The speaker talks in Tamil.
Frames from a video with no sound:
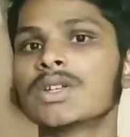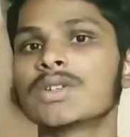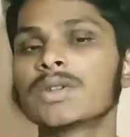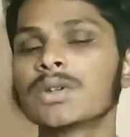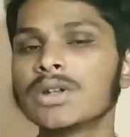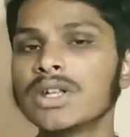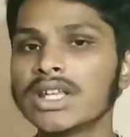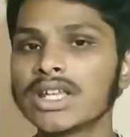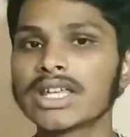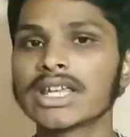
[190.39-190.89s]

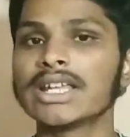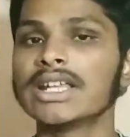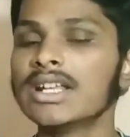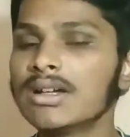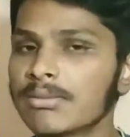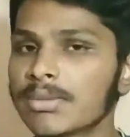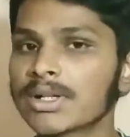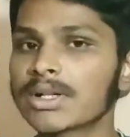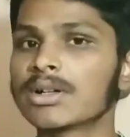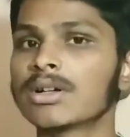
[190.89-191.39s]
ஸோ நீங்கள்
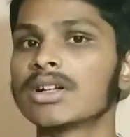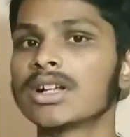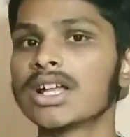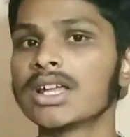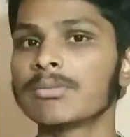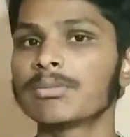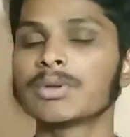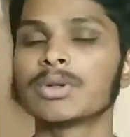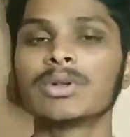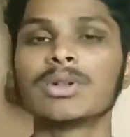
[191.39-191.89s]
என்ன பண்ணணும்னா
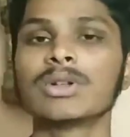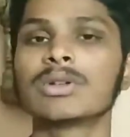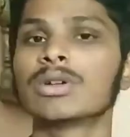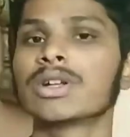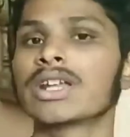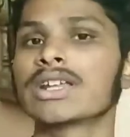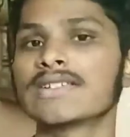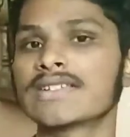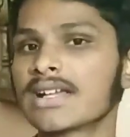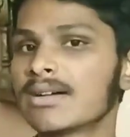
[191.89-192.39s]
இப்போ உங்களுக்கு
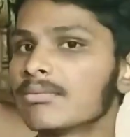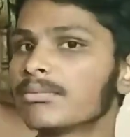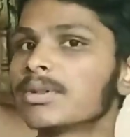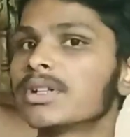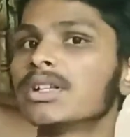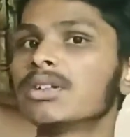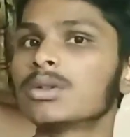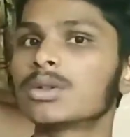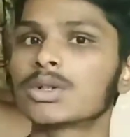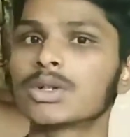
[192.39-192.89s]
ஒரு
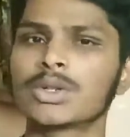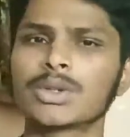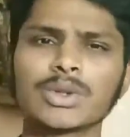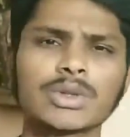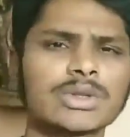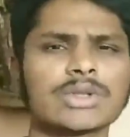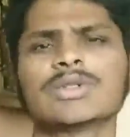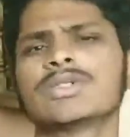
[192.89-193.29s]
எக்ஸாம்பிளுக்கு ஒரு டூ